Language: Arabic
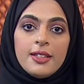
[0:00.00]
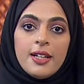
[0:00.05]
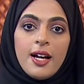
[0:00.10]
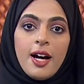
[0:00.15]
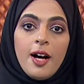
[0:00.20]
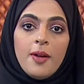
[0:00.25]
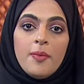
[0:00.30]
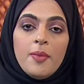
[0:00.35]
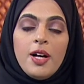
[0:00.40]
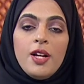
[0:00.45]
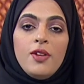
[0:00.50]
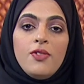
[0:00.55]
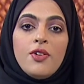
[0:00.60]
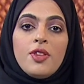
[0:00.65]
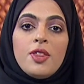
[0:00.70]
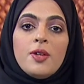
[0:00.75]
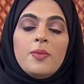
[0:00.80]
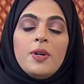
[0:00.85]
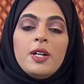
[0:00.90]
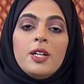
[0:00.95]
عام
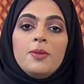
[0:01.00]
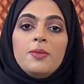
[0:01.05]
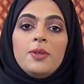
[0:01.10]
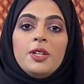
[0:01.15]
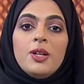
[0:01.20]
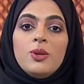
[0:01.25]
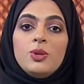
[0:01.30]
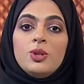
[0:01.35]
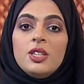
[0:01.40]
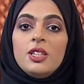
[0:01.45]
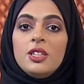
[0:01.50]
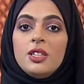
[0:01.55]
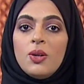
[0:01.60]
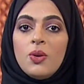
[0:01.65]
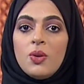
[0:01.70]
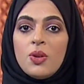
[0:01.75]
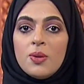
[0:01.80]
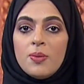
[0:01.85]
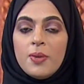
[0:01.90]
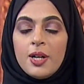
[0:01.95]

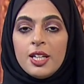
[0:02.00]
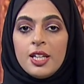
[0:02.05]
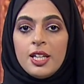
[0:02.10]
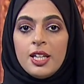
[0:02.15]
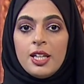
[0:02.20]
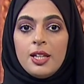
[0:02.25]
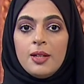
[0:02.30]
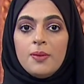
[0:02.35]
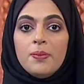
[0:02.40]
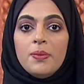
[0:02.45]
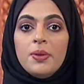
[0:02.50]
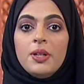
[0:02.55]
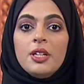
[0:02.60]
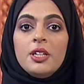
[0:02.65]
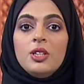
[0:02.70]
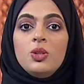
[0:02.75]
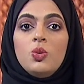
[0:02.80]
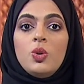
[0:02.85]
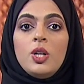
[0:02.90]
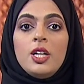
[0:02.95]
1886
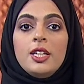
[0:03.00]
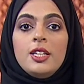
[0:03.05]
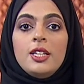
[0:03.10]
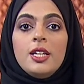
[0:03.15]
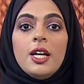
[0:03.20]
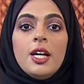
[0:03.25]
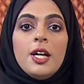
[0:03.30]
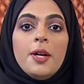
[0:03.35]
بعنوان